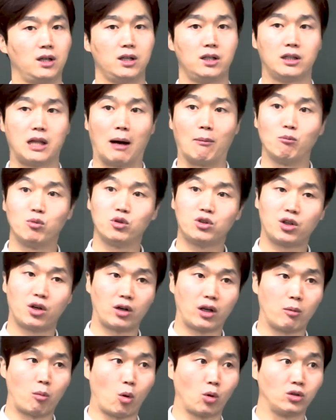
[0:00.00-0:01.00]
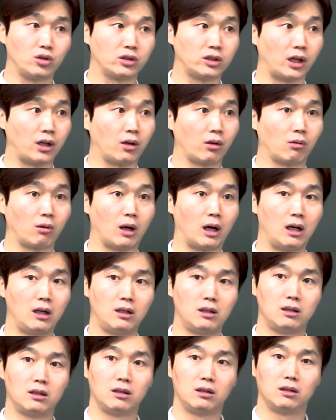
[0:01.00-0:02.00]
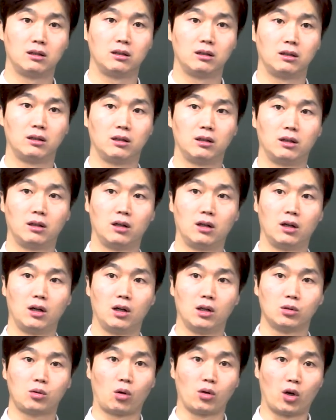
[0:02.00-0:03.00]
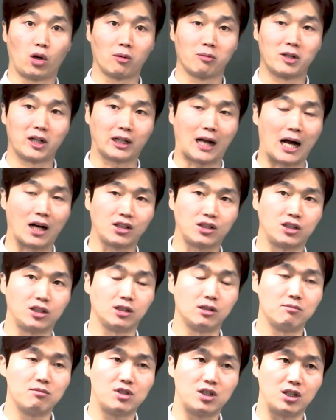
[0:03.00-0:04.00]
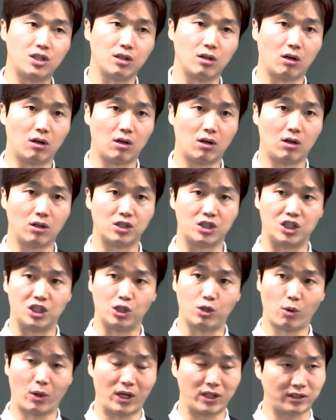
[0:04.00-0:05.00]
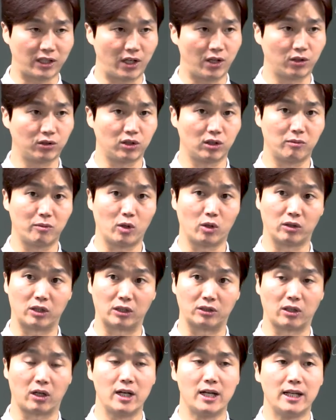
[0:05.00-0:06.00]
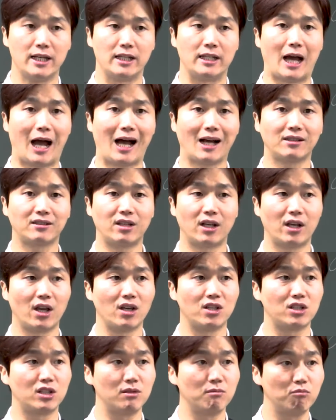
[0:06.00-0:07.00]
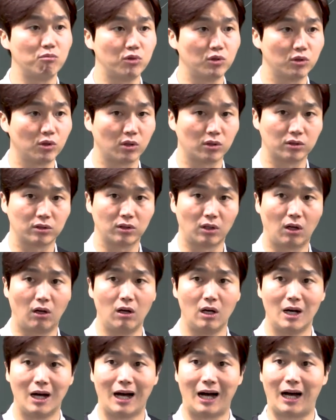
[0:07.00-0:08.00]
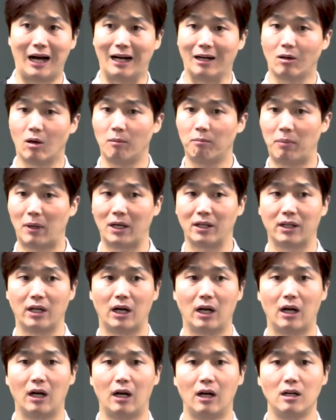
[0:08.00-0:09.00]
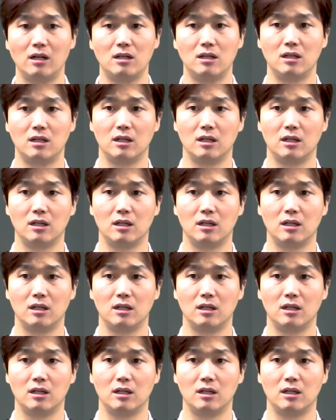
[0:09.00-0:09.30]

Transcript: 이 남부 지역의 모든 사역과 또 여러분들 각 지금 지, 어, 교의 사역들을 비롯해서 이 학생의 신분으로서 학업하랴